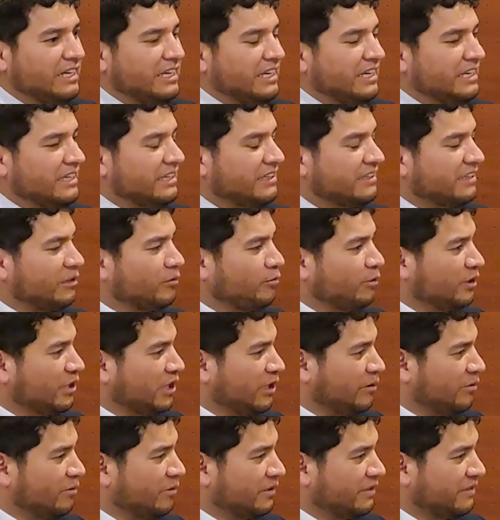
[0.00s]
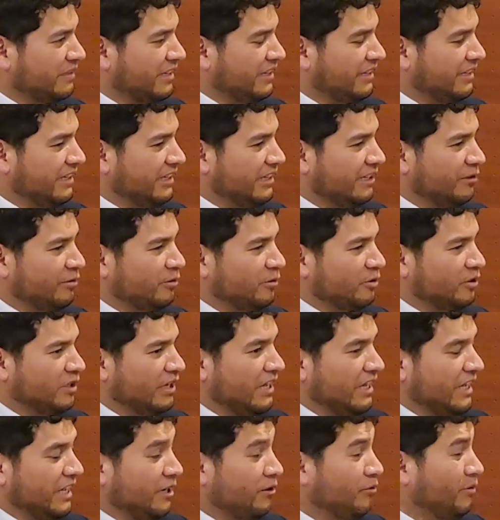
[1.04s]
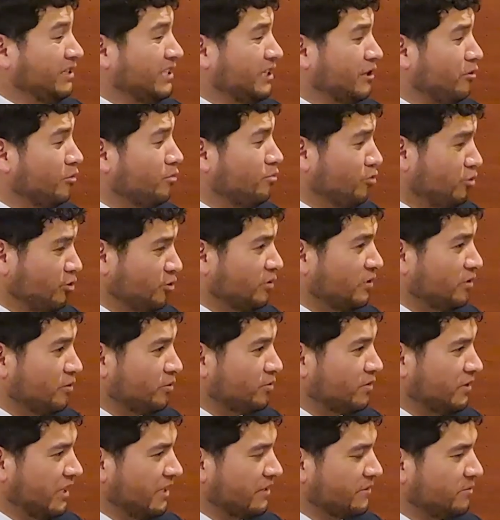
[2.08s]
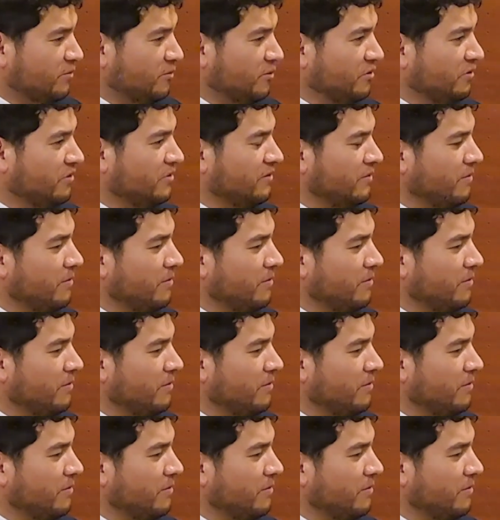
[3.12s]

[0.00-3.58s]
ella eh, se encuentra con extranjeros y lo hace con mucho entusiasmo.